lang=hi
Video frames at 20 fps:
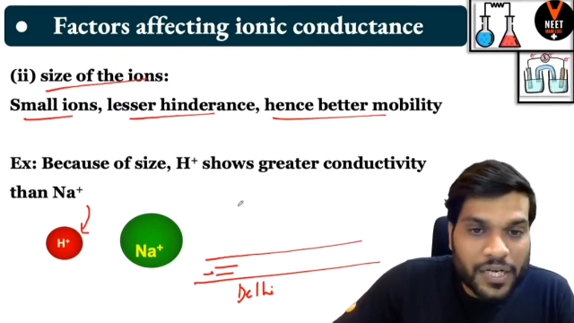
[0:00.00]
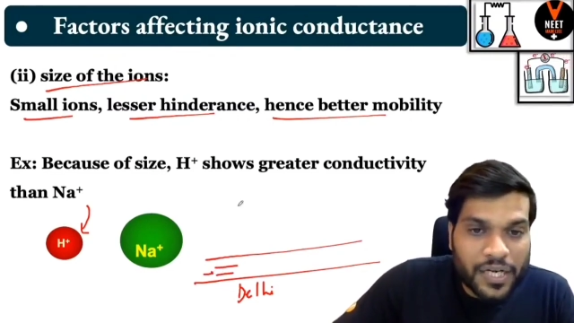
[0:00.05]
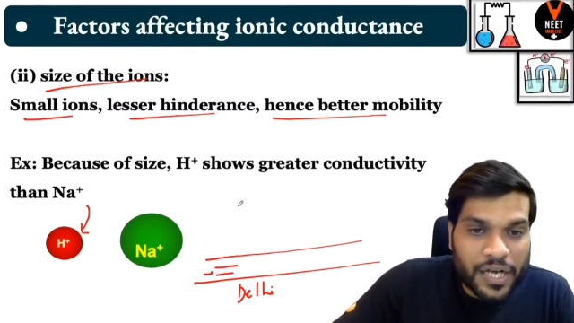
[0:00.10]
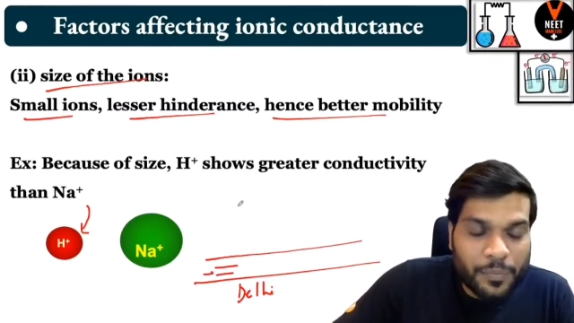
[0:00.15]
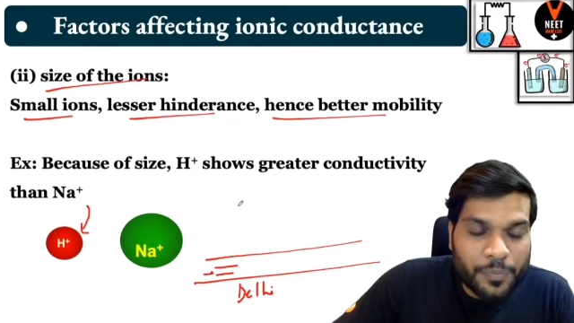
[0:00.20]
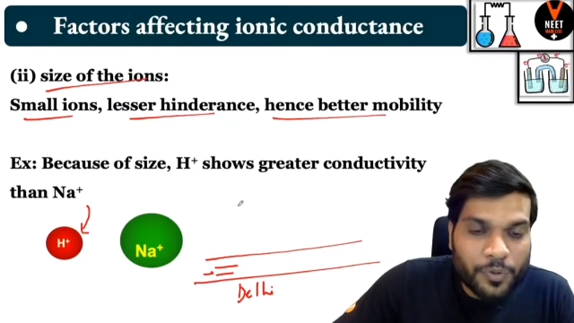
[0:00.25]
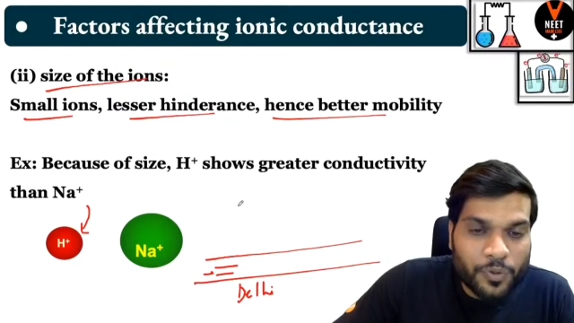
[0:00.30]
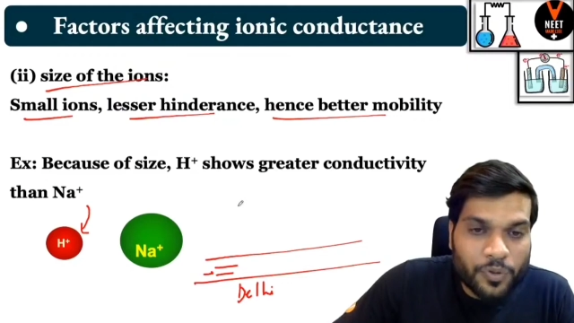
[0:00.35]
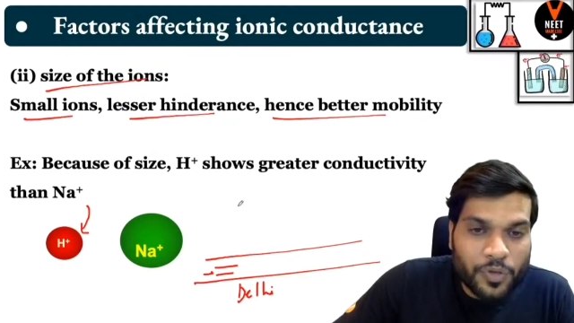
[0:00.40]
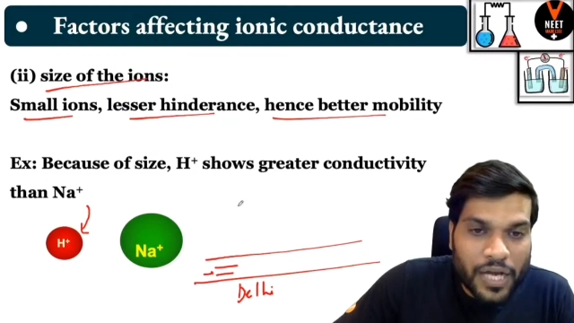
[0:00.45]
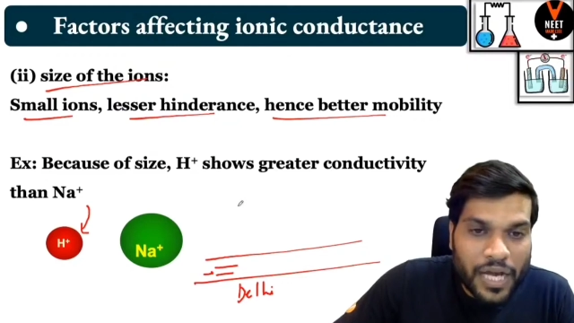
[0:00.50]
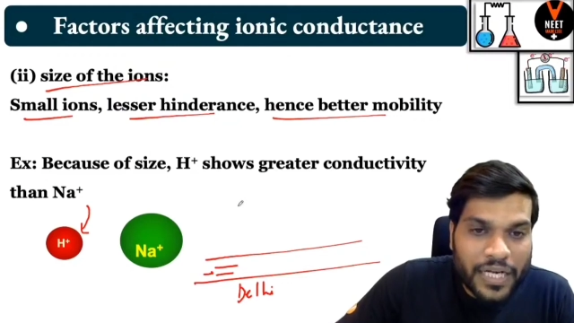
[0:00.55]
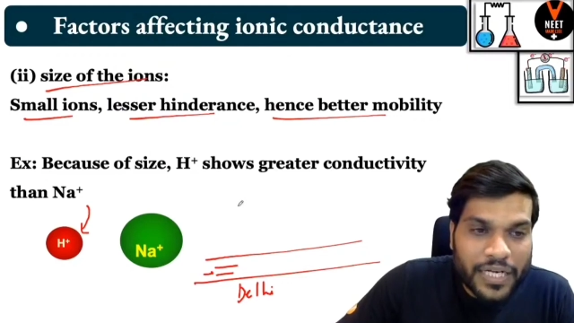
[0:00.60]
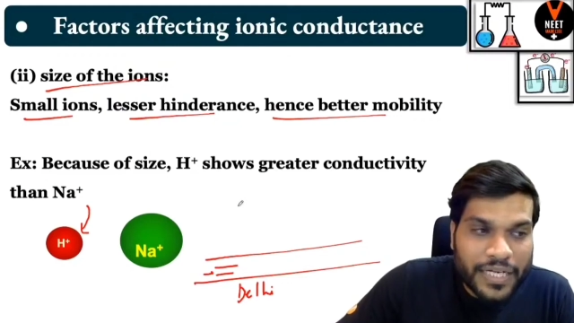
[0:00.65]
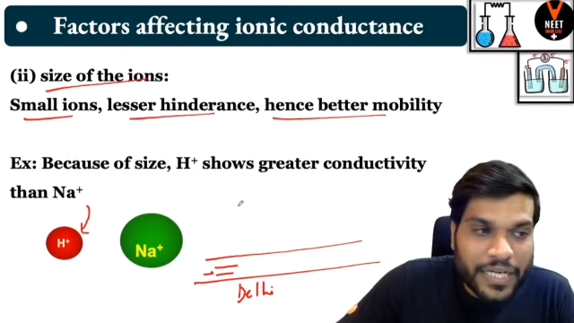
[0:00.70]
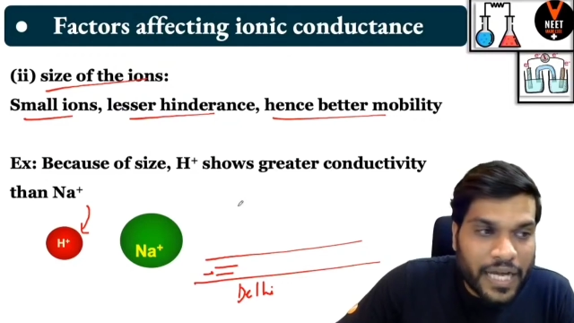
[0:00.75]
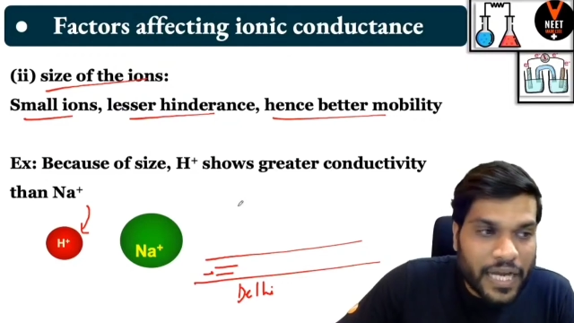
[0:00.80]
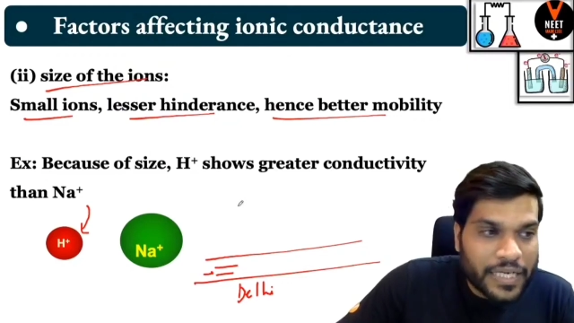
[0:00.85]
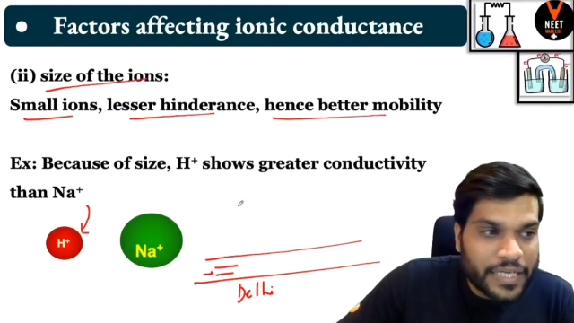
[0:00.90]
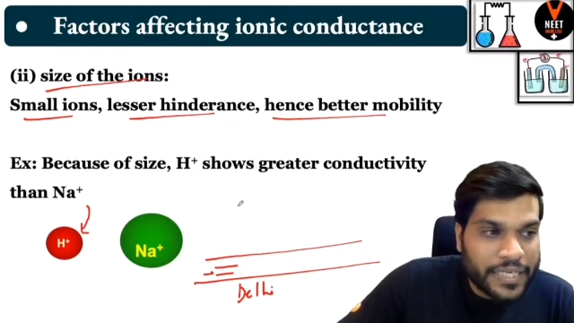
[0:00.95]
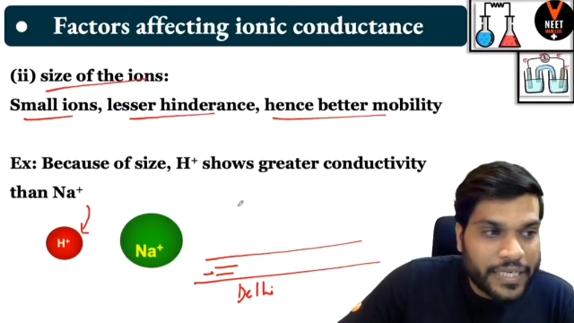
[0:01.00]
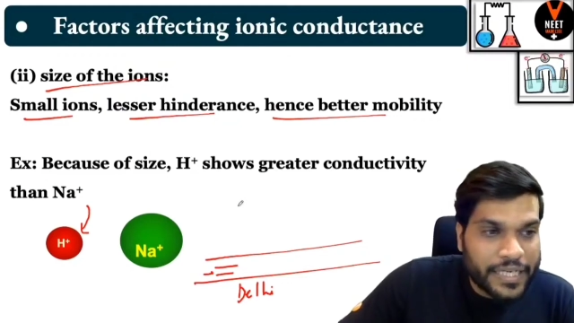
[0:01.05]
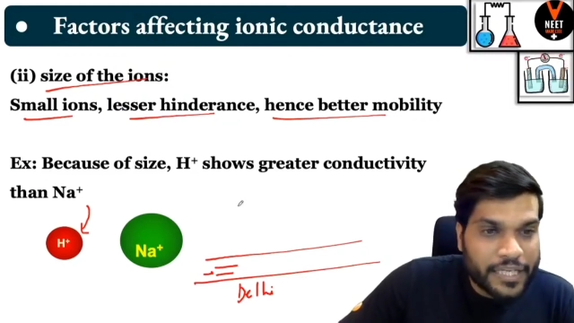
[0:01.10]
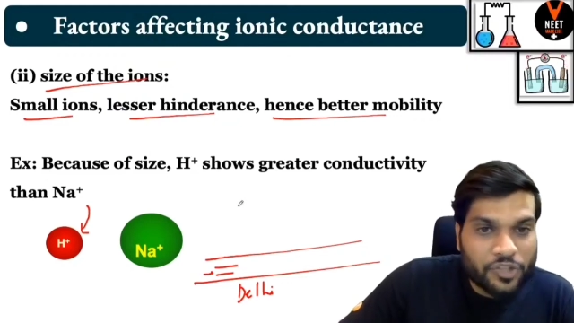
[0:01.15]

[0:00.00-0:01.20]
अगर आप लोग कार निकालनी